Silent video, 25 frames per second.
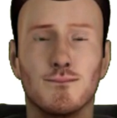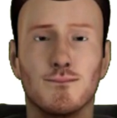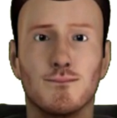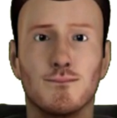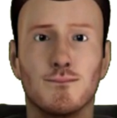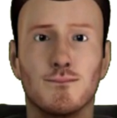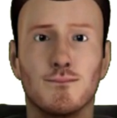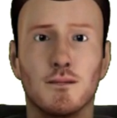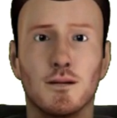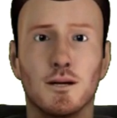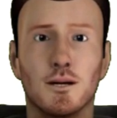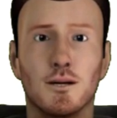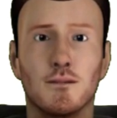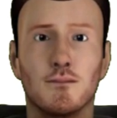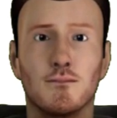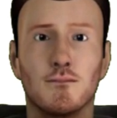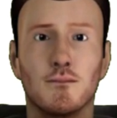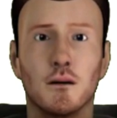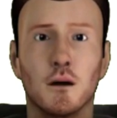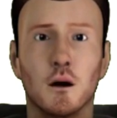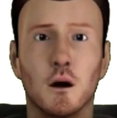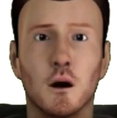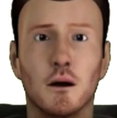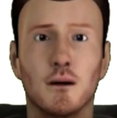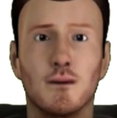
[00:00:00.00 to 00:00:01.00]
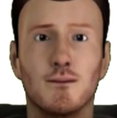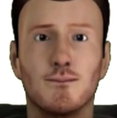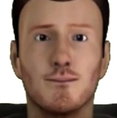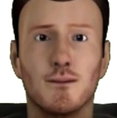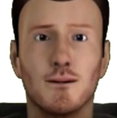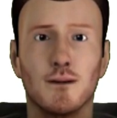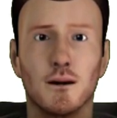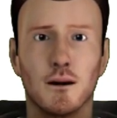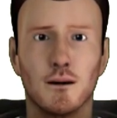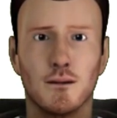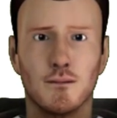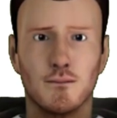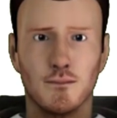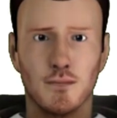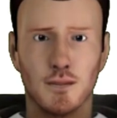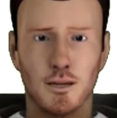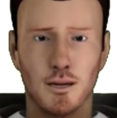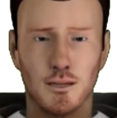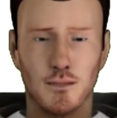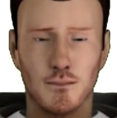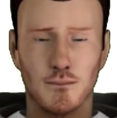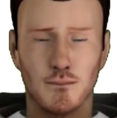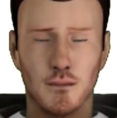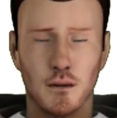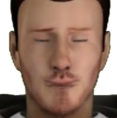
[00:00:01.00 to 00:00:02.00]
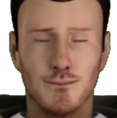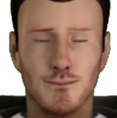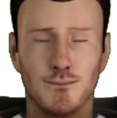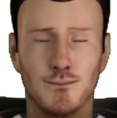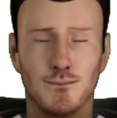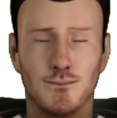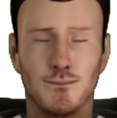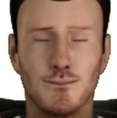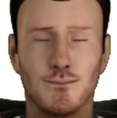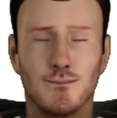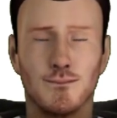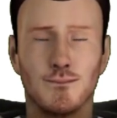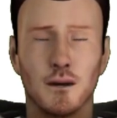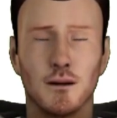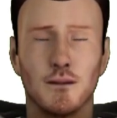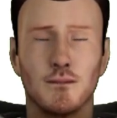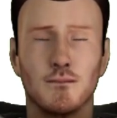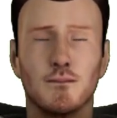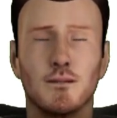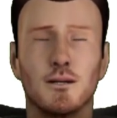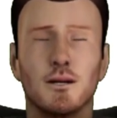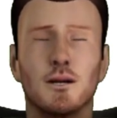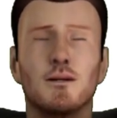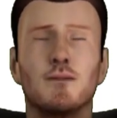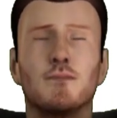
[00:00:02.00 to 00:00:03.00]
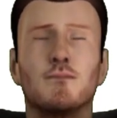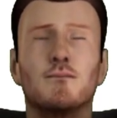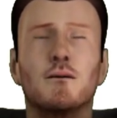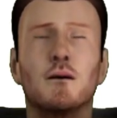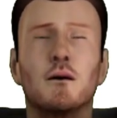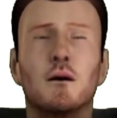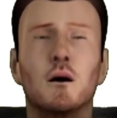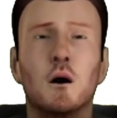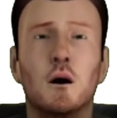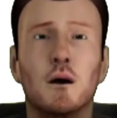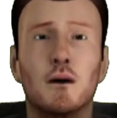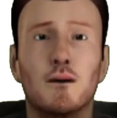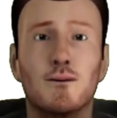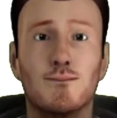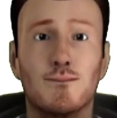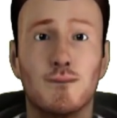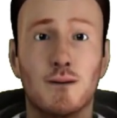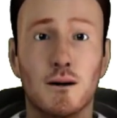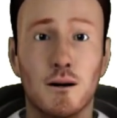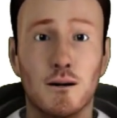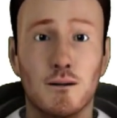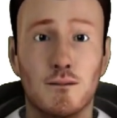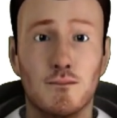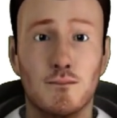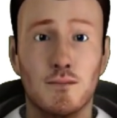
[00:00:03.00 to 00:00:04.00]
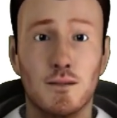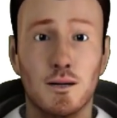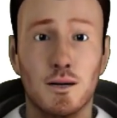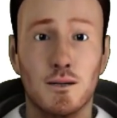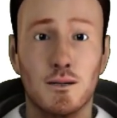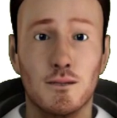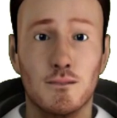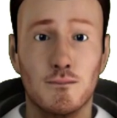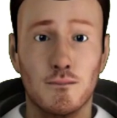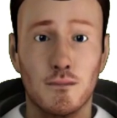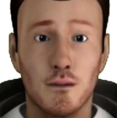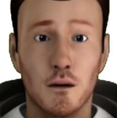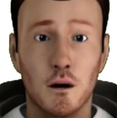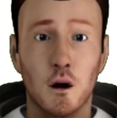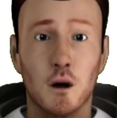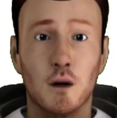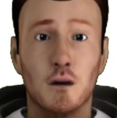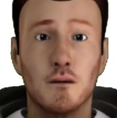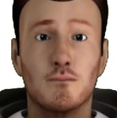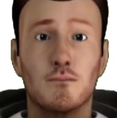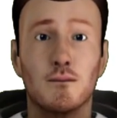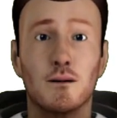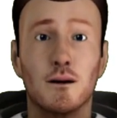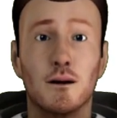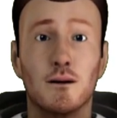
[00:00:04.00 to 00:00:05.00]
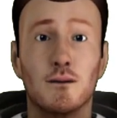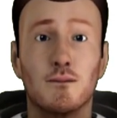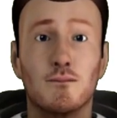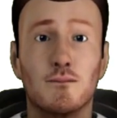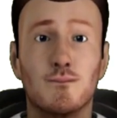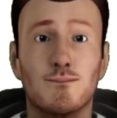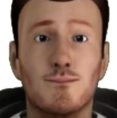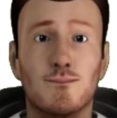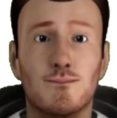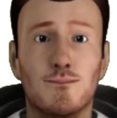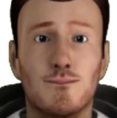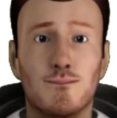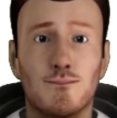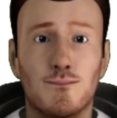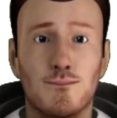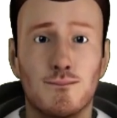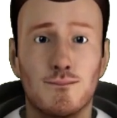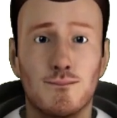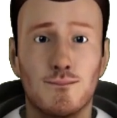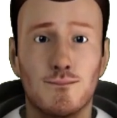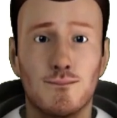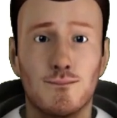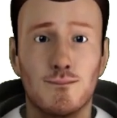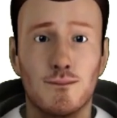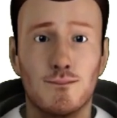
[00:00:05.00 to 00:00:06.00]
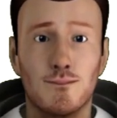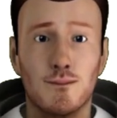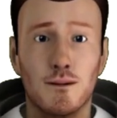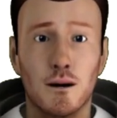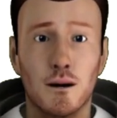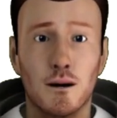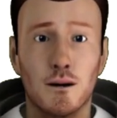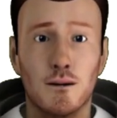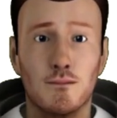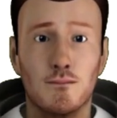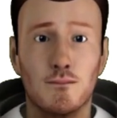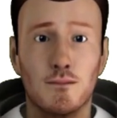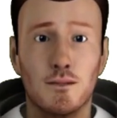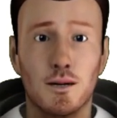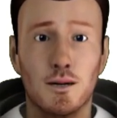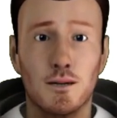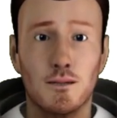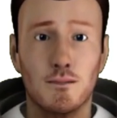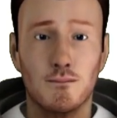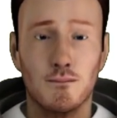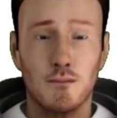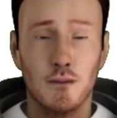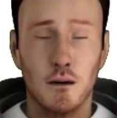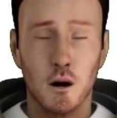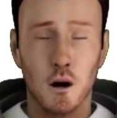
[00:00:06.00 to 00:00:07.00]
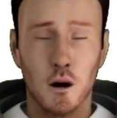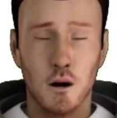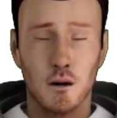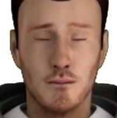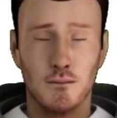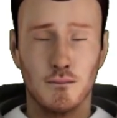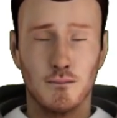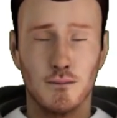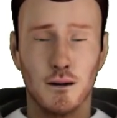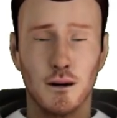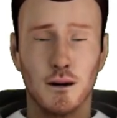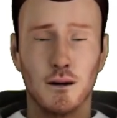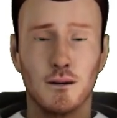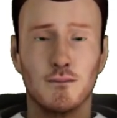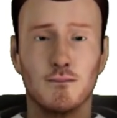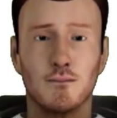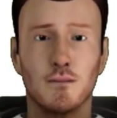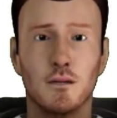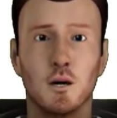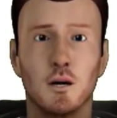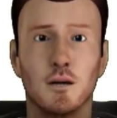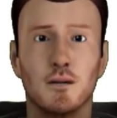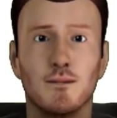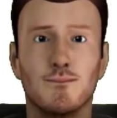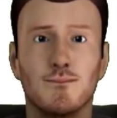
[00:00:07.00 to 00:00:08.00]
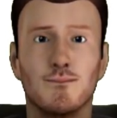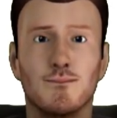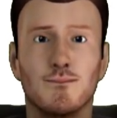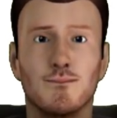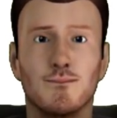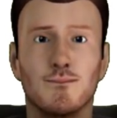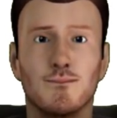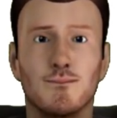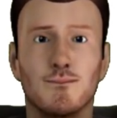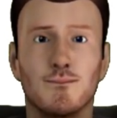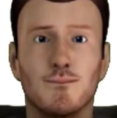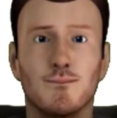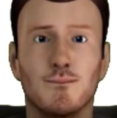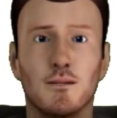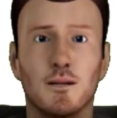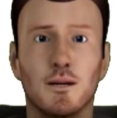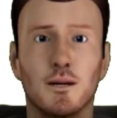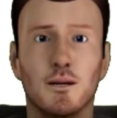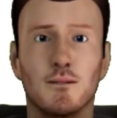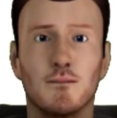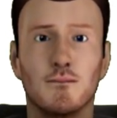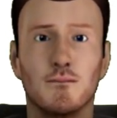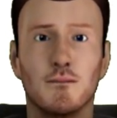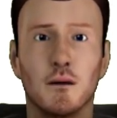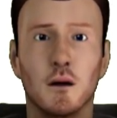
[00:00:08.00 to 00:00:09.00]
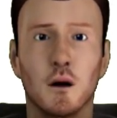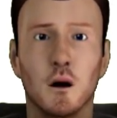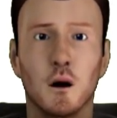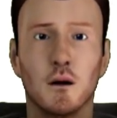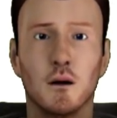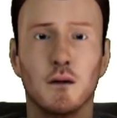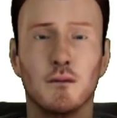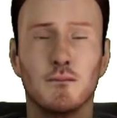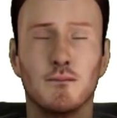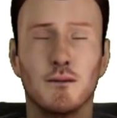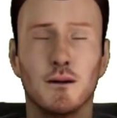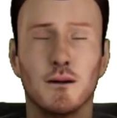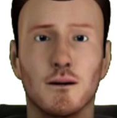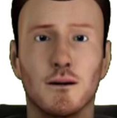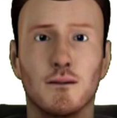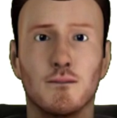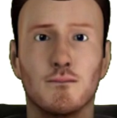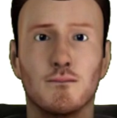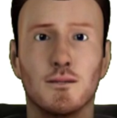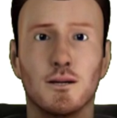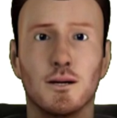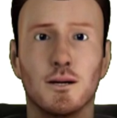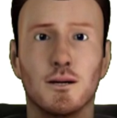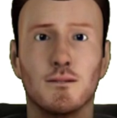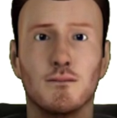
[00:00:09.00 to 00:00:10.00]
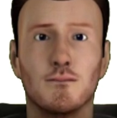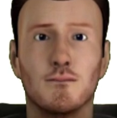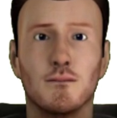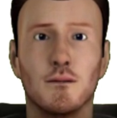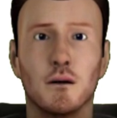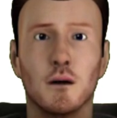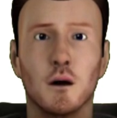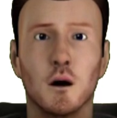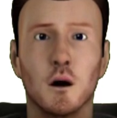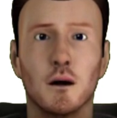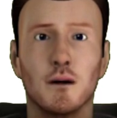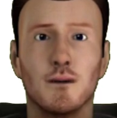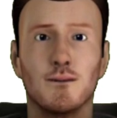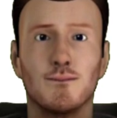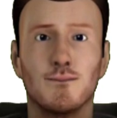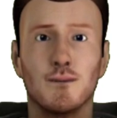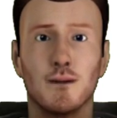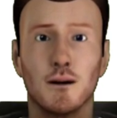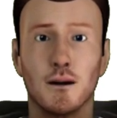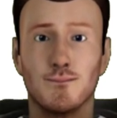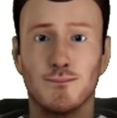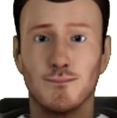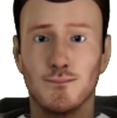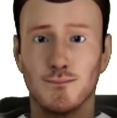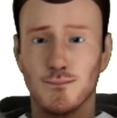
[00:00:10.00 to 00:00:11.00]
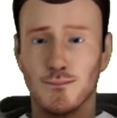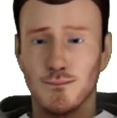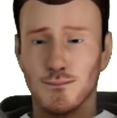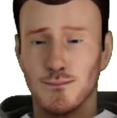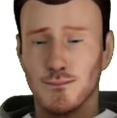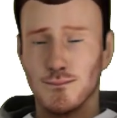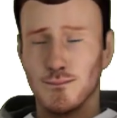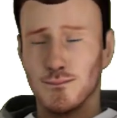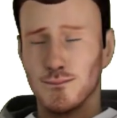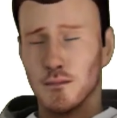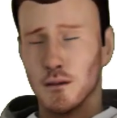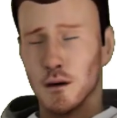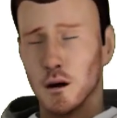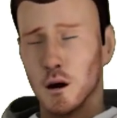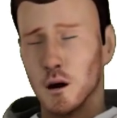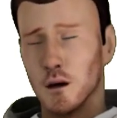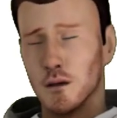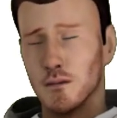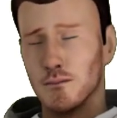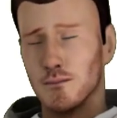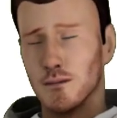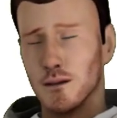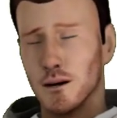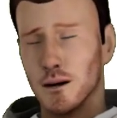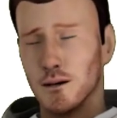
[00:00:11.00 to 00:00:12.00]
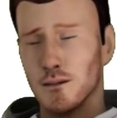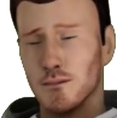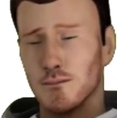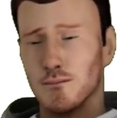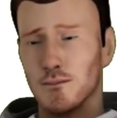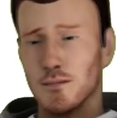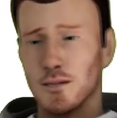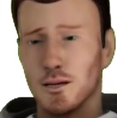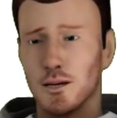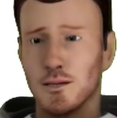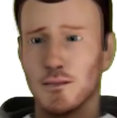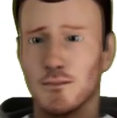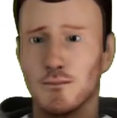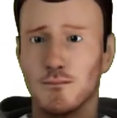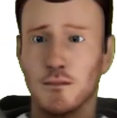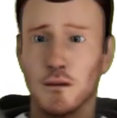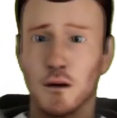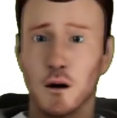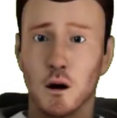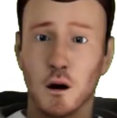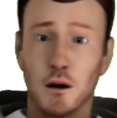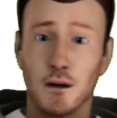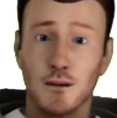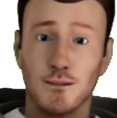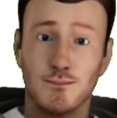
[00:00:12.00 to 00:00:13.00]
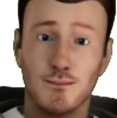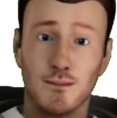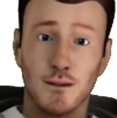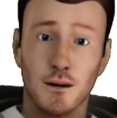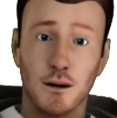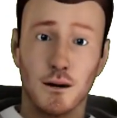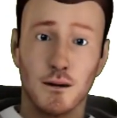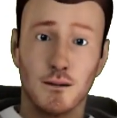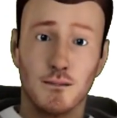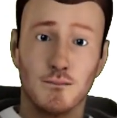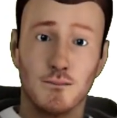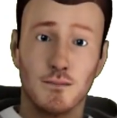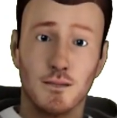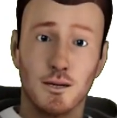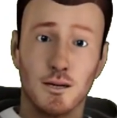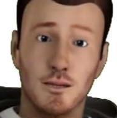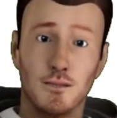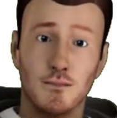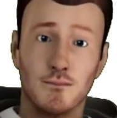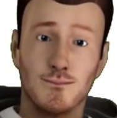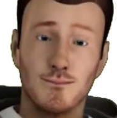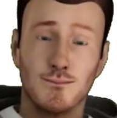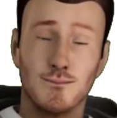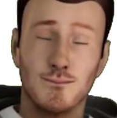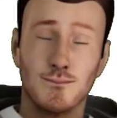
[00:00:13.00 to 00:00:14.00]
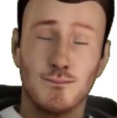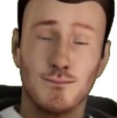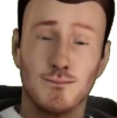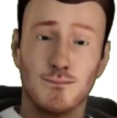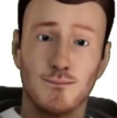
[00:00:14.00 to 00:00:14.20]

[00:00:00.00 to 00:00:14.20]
Per proteggere la privacy dei gatti, uno spazio chiuso appositamente progettato per i gatti. Utilizza la ricarica USB integrata, l'alimentazione batteria a basso voltaggio, protegge gli animali domestici da danni elettrici.